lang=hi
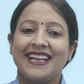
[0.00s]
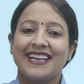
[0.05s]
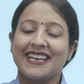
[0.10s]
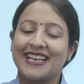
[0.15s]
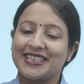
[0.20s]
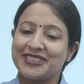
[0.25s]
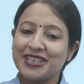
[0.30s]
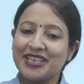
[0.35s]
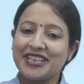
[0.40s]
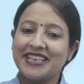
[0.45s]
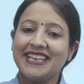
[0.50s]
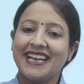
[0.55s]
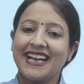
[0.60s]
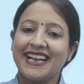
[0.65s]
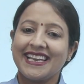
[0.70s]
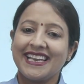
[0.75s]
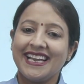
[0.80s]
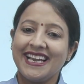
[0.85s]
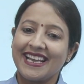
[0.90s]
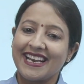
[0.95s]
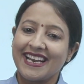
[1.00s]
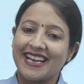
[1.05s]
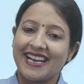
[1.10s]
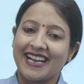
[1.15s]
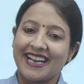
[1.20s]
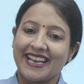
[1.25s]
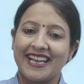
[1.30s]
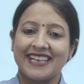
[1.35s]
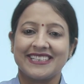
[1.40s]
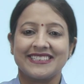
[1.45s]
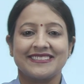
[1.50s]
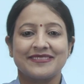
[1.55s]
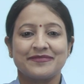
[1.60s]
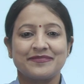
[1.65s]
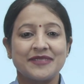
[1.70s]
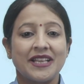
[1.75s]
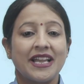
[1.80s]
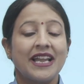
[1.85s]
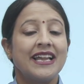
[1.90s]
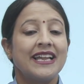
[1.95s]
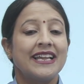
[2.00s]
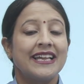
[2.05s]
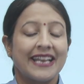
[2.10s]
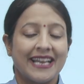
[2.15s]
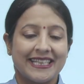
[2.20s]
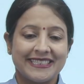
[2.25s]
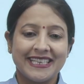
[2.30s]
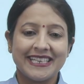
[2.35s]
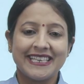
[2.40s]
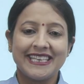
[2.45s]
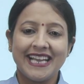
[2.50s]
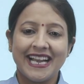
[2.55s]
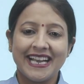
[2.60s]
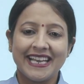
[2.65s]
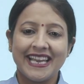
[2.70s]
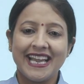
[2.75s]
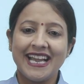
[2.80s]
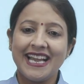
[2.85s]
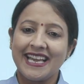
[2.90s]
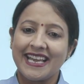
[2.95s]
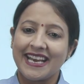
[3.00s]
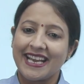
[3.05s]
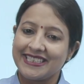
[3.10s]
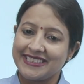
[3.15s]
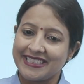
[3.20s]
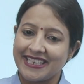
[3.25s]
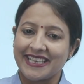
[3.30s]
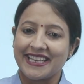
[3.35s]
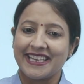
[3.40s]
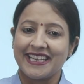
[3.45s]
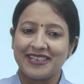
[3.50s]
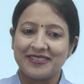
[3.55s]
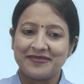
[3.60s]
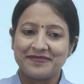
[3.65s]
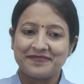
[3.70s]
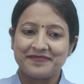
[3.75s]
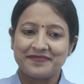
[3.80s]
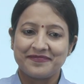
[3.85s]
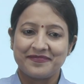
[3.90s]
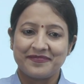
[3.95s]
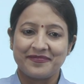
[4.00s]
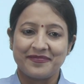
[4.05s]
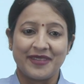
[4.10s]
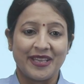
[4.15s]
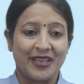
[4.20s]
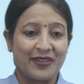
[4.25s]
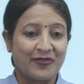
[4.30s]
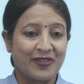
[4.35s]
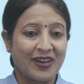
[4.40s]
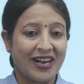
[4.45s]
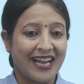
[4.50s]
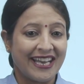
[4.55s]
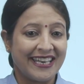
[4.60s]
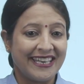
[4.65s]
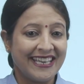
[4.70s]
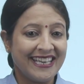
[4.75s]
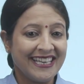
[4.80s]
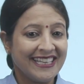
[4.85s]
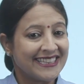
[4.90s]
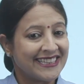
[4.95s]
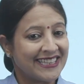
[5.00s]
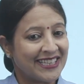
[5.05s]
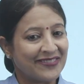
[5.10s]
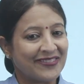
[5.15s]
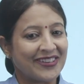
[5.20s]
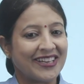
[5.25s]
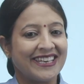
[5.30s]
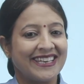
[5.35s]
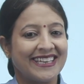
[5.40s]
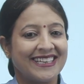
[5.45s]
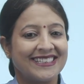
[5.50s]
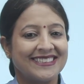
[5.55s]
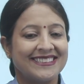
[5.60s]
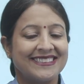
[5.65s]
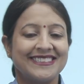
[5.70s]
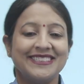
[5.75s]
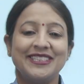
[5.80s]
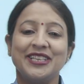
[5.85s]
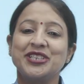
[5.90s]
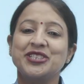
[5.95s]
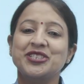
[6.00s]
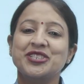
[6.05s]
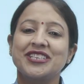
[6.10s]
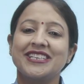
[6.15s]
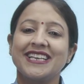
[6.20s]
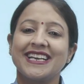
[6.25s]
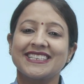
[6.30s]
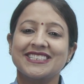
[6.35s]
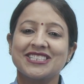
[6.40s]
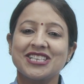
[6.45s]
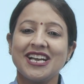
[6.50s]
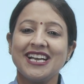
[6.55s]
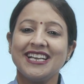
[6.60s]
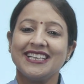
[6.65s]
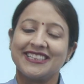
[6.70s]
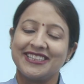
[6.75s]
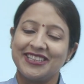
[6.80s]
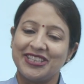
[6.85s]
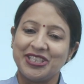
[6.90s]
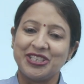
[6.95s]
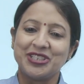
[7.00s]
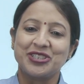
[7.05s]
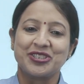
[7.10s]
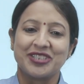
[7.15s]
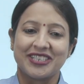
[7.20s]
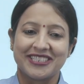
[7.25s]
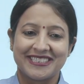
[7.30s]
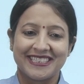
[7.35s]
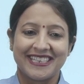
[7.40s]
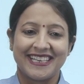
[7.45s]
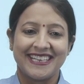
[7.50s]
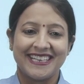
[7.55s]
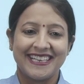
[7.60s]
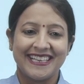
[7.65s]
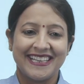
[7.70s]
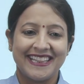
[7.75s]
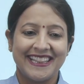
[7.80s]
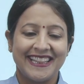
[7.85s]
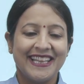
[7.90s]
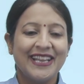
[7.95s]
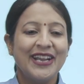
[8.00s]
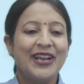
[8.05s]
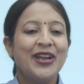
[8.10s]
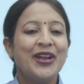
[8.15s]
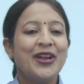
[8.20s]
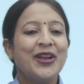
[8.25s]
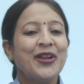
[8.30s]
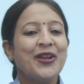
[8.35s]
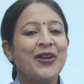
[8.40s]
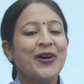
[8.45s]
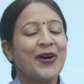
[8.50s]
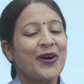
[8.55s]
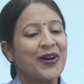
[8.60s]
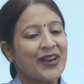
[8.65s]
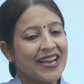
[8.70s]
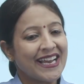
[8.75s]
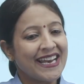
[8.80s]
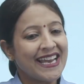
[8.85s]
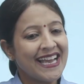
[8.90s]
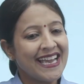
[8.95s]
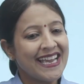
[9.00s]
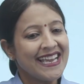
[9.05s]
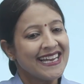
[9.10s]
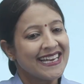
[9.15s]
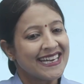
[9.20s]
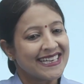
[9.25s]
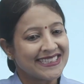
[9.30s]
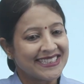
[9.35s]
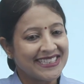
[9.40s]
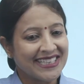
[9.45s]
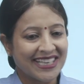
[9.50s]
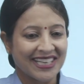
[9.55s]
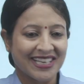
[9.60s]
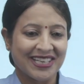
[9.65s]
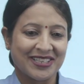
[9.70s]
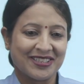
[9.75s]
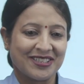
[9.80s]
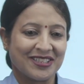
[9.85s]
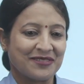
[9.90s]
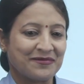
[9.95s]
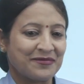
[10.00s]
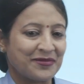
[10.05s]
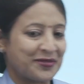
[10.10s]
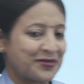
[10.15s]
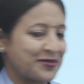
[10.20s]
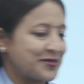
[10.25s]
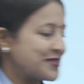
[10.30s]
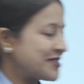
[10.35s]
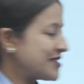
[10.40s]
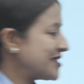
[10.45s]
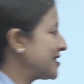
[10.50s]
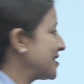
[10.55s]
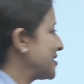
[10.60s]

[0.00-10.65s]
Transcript: राजा की आज्ञा राजा राजा की आज्ञा राजाज्ञा देव का आलय देवालय देश की रक्षा देश रक्षा और अगला है अधिकरण तत्पुरुष